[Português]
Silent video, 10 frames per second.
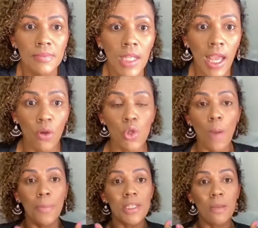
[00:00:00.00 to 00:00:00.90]
Eu sou a
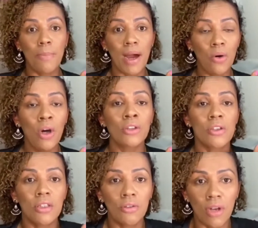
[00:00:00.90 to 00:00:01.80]
principal
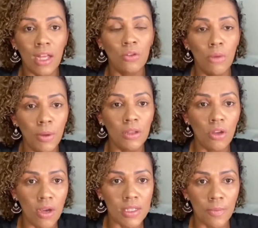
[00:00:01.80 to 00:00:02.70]
tosadora lá do meu banho
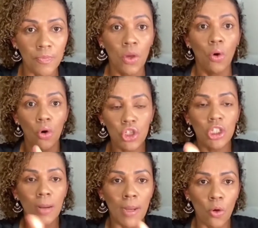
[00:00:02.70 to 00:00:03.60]
tosa. Hoje
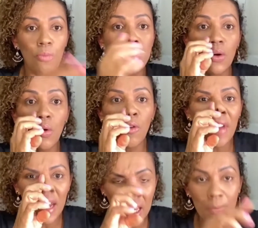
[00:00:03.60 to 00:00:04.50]
trabalha comigo o
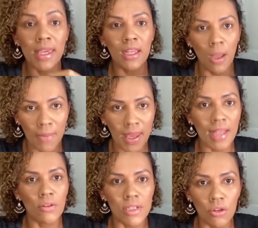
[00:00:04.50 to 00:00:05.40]
Felipe, que também é
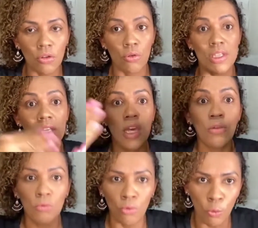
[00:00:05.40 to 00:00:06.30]
tosador. Estou
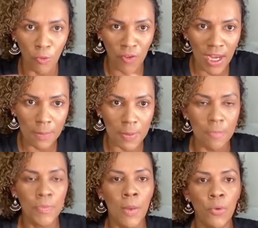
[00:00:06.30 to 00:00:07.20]
ensinando tudo pro Felipe.
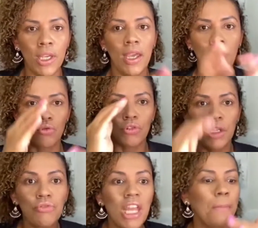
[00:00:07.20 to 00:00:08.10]
Porque eu não estou
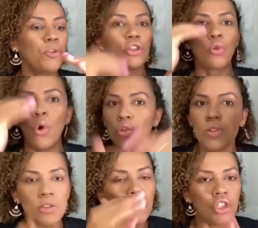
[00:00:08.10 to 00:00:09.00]
tendo tempo de todo todo
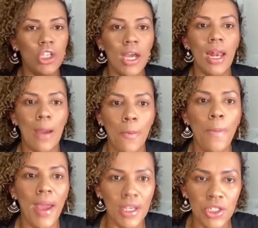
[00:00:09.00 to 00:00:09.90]
santo dia lá pro
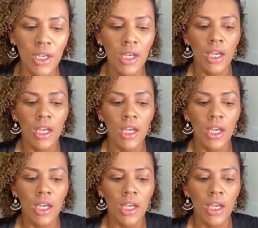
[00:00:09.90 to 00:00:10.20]
pet.